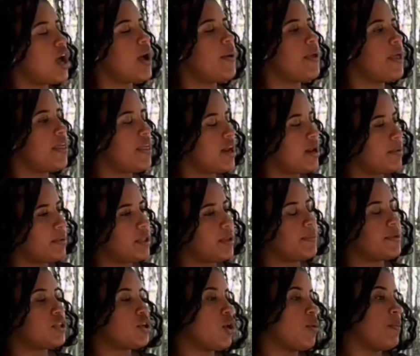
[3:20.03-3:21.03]
verdaderamente
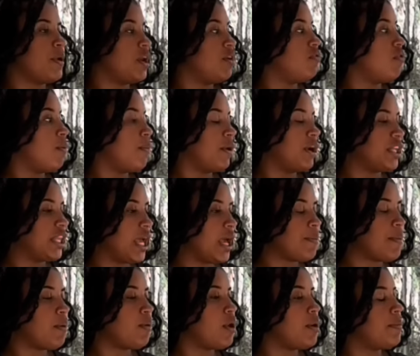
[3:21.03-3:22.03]
pasó con Periflor? Porque también me
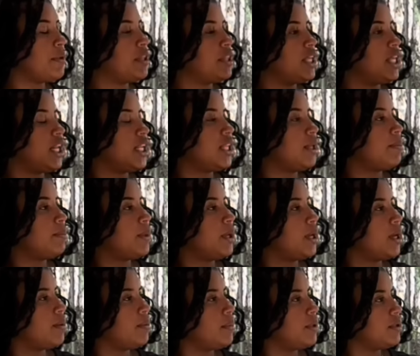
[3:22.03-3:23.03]
habló de mentira también a
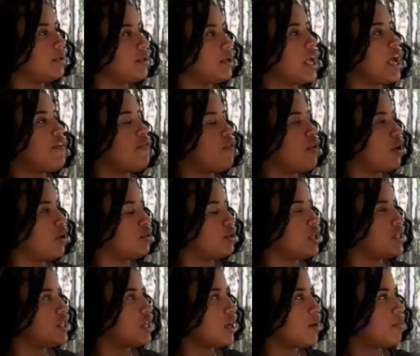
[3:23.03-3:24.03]
mí. ¿Qué fue lo que usted
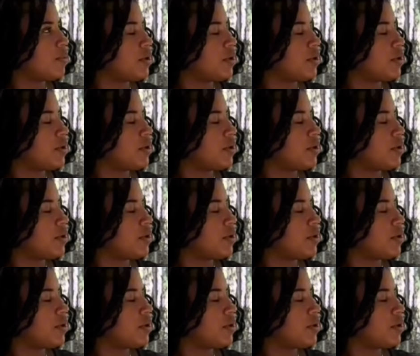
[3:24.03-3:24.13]
dice con Lo